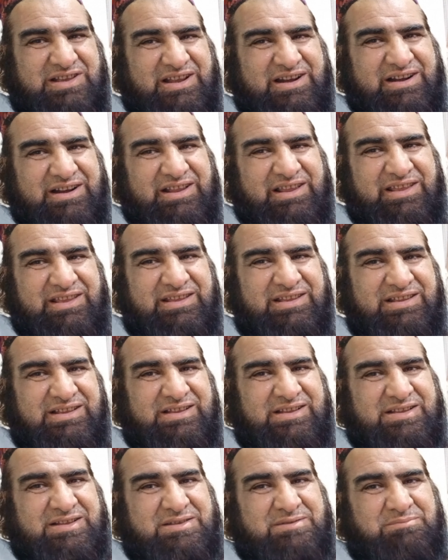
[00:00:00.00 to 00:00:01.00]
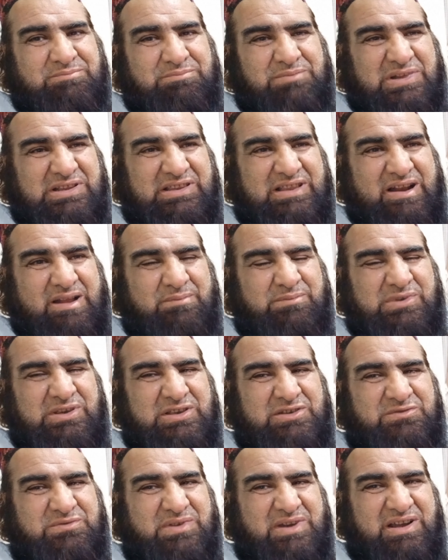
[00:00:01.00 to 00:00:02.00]
कर रहा है पंद्रह
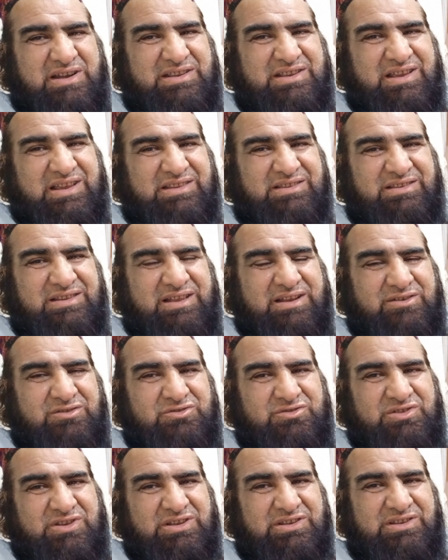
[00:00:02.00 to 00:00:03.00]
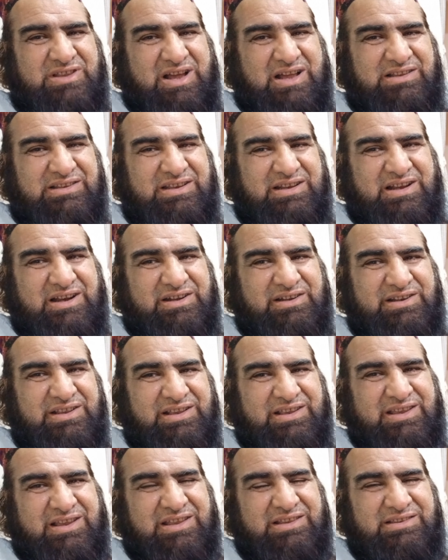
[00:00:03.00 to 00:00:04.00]
बीस मिनट के अंदर उसने आधे घंटे
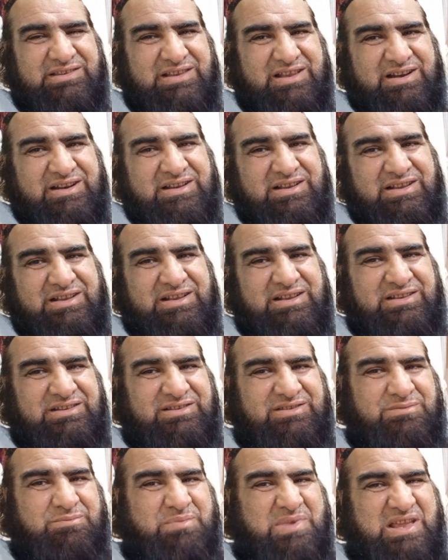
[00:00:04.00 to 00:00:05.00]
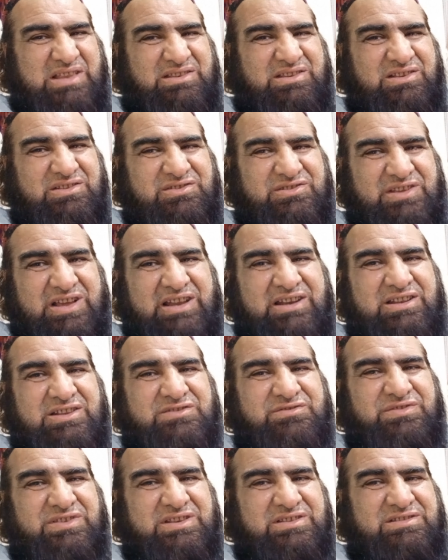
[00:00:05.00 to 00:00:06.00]
के अंदर पैंतीस चालीस
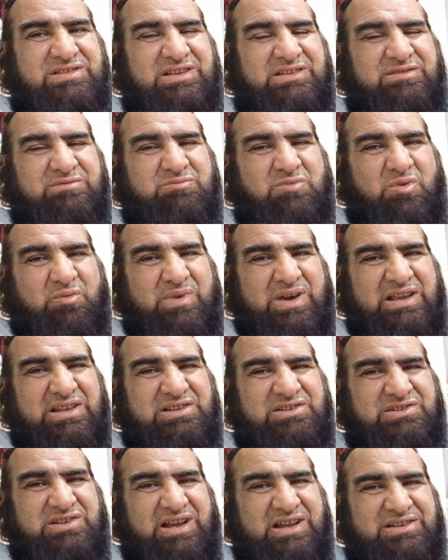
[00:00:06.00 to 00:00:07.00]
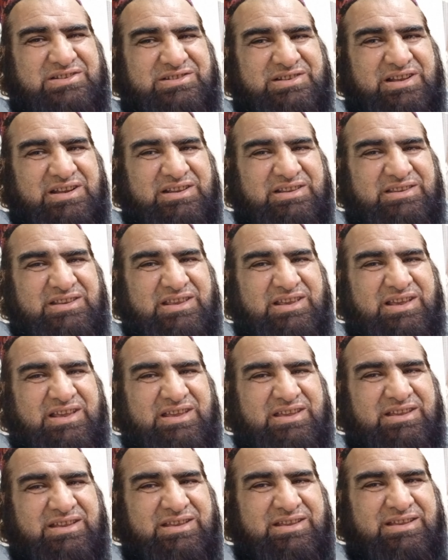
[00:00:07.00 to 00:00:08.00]
फ़ीसद मोबाइल चार्ज कर दिया है
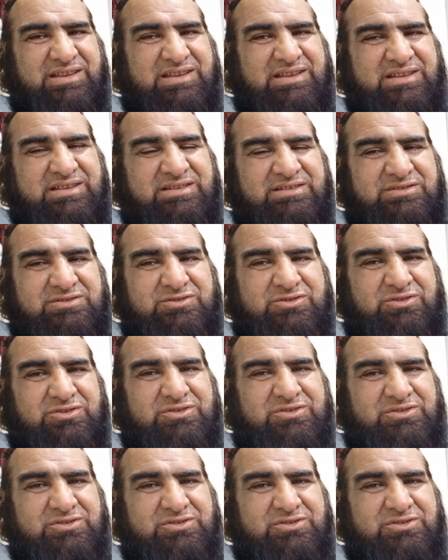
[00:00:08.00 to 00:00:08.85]
तो